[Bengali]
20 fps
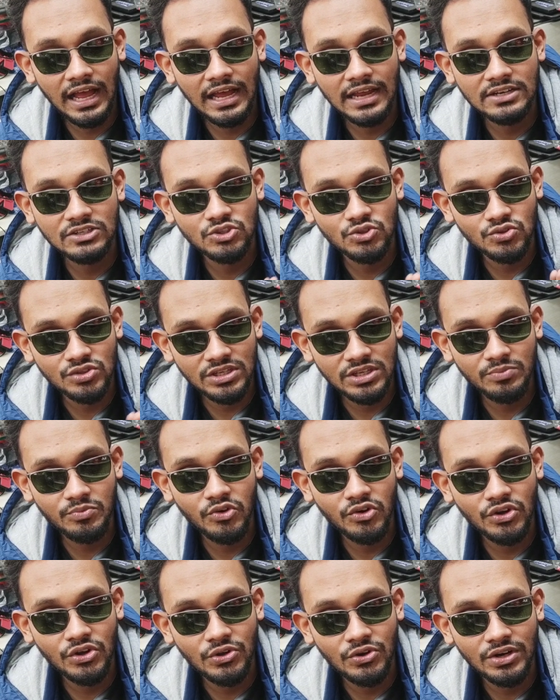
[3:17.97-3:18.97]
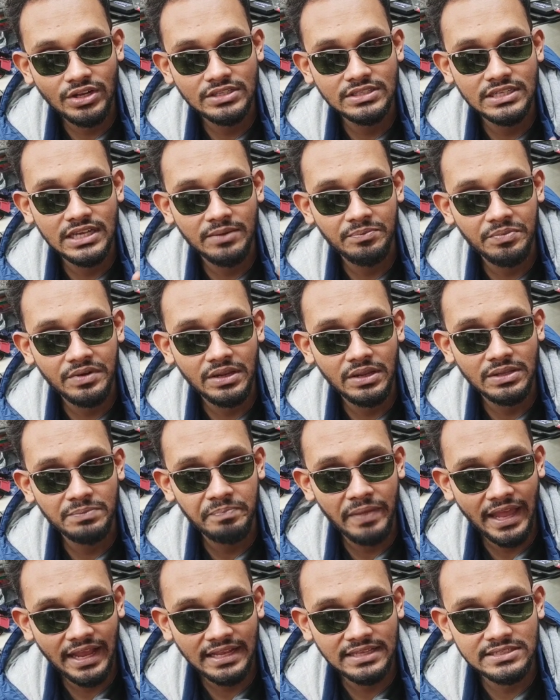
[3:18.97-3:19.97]
আর যদি মনে করেন যে আপনি
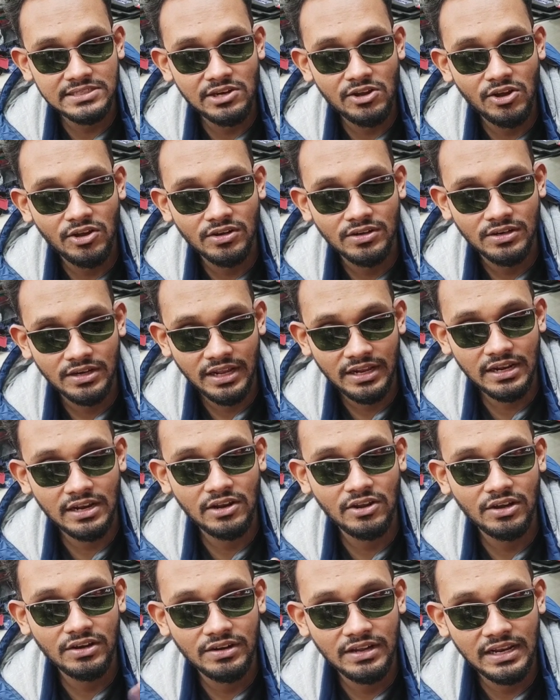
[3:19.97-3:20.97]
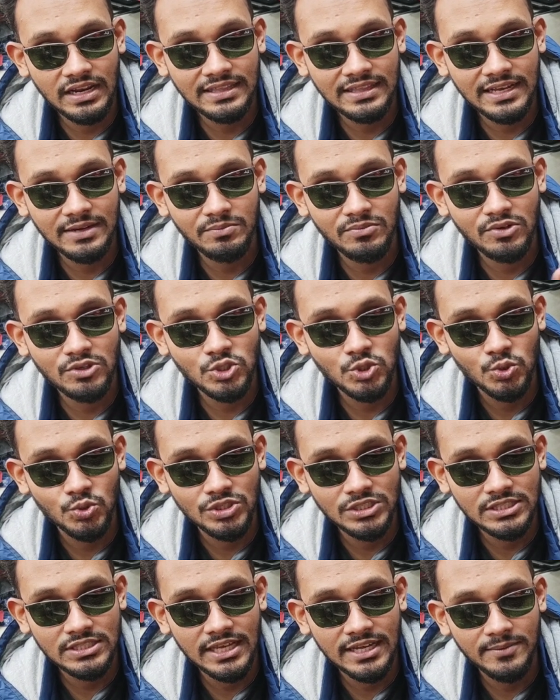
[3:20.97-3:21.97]
প্যাকেজ লন এটার লগে রিলে থাকবো
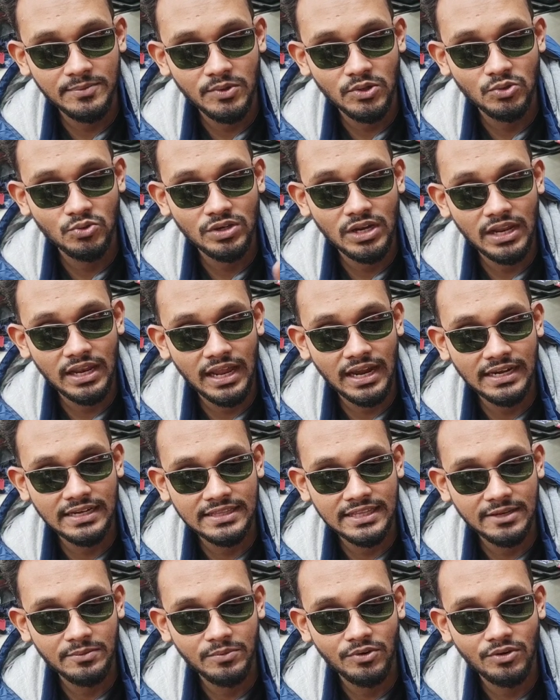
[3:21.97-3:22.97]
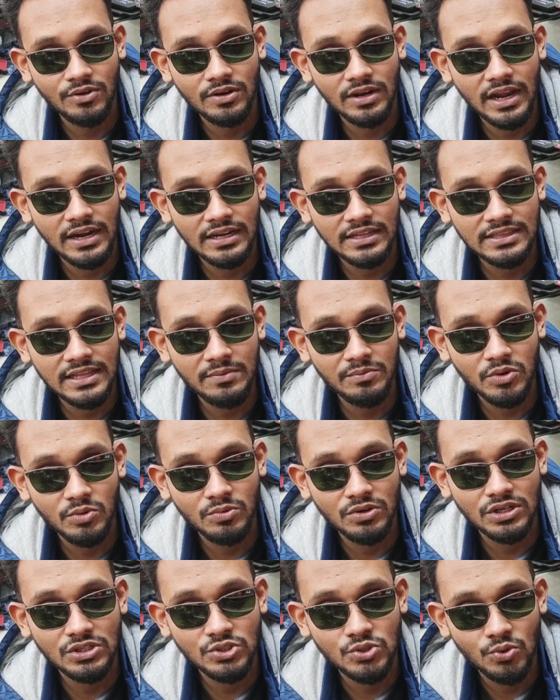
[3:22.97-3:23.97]
সুইচ থাকবো দুইটা লাইট থাকবো লাইটের দাম
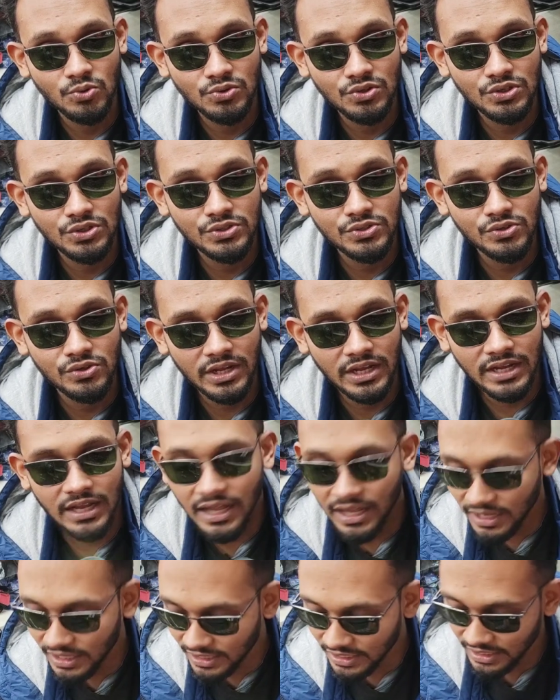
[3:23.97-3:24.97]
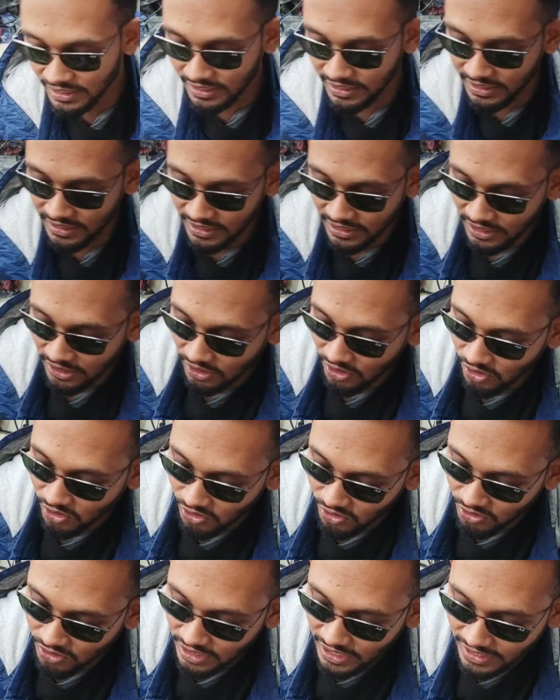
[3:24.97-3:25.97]
পড়বো চৌত্রিশশো টাকা
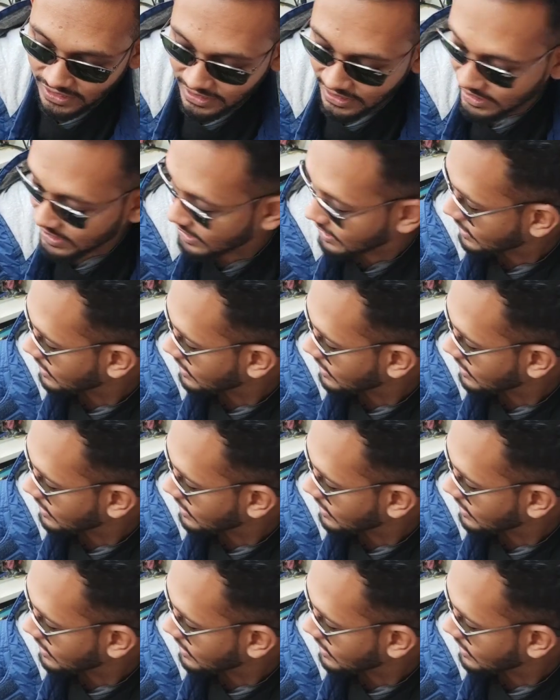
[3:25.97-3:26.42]
অহন আহি